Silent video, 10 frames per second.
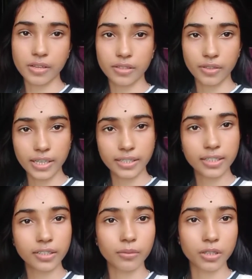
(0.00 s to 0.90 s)
নিয়ে চলে
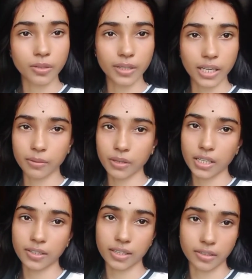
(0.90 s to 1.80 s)
এসেছি তোমরা সবাই কেমন
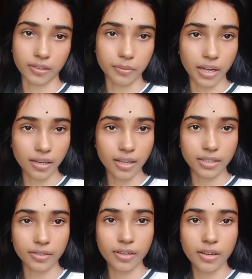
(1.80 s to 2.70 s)
আছো আশা করি ভালো
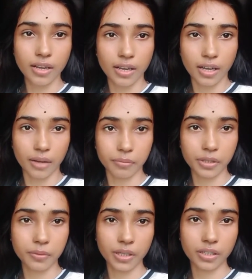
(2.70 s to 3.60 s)
আছো
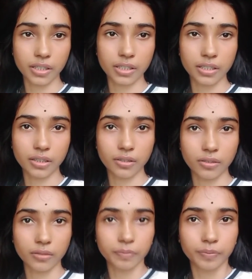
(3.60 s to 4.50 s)
আমিও ভালো আছি তো
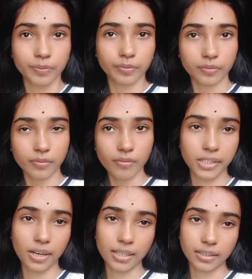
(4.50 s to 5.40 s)

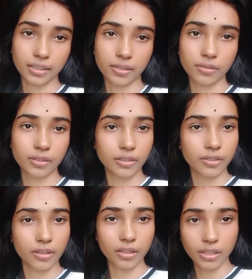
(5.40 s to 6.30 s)
তো আজকে তো উল্টো
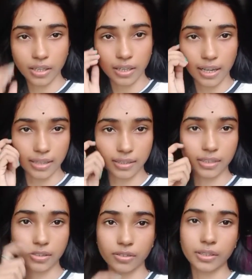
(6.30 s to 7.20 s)
রথ
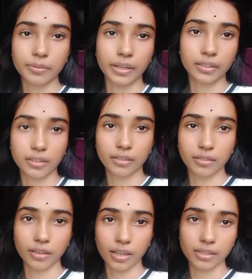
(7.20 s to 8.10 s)
আজকে শনিবার তো
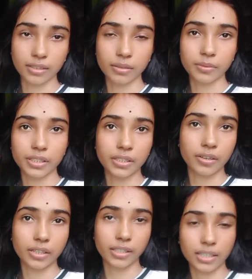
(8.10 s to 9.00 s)
আজকে বৃষ্টি
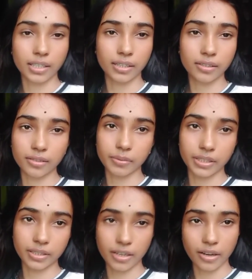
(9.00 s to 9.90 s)
হয় কি না দেখি যদি
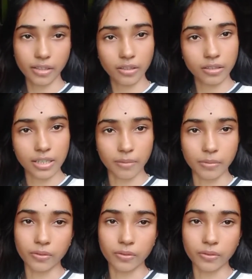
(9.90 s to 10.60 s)
বৃষ্টি না হয় তো যাব।